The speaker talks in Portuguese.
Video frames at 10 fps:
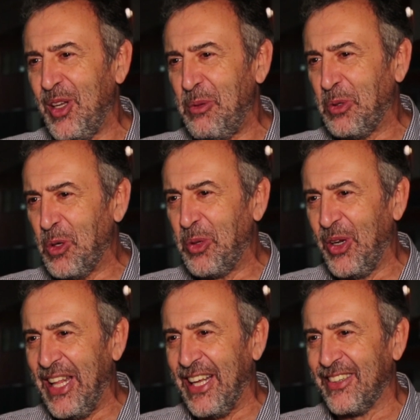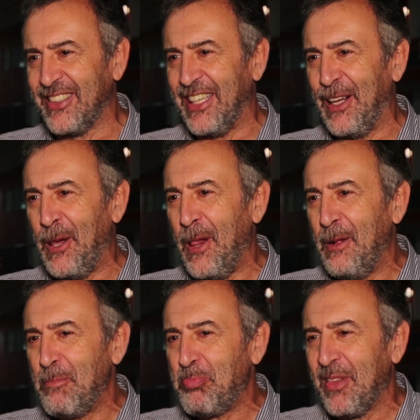olímpico rubro-negro, né?
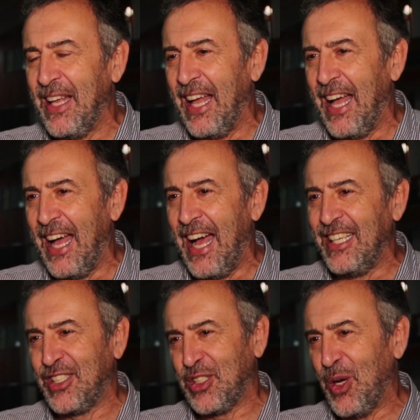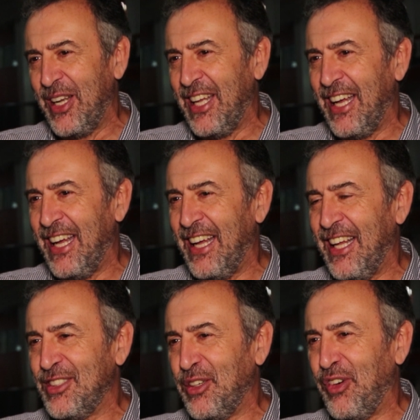A história
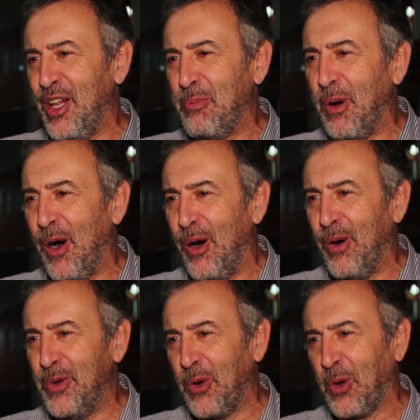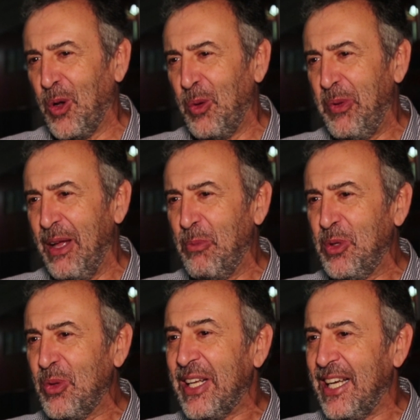do voleibol no clube é
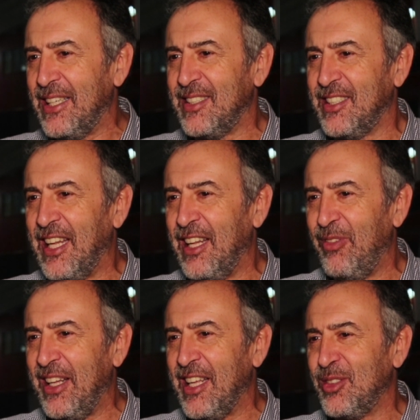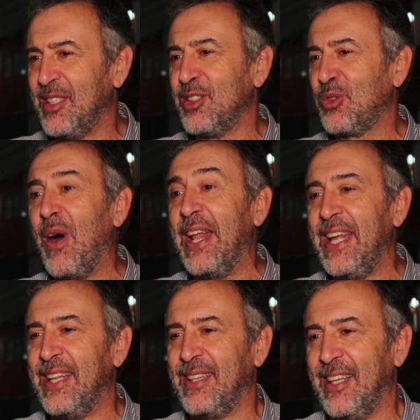muito grande, né? Vem desde os anos
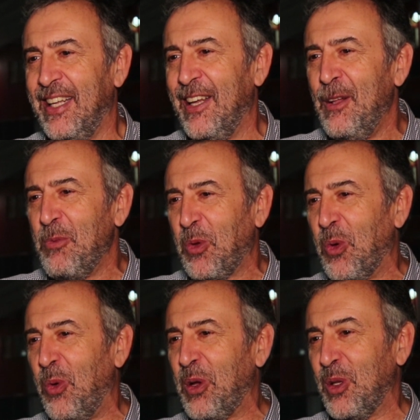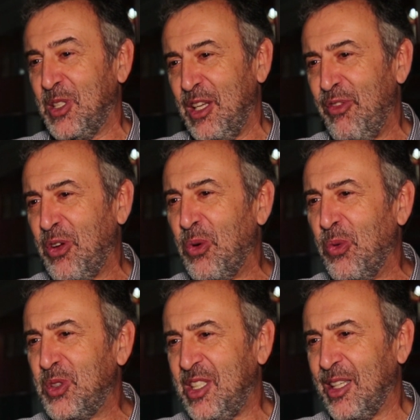40, né? Com, inclusive com
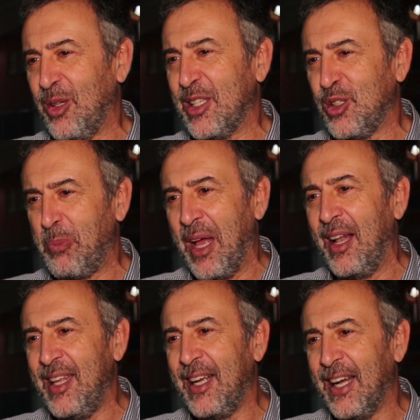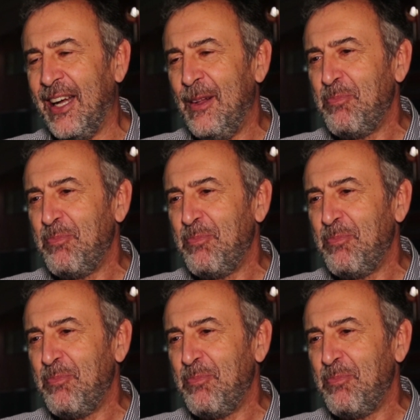o título da Superliga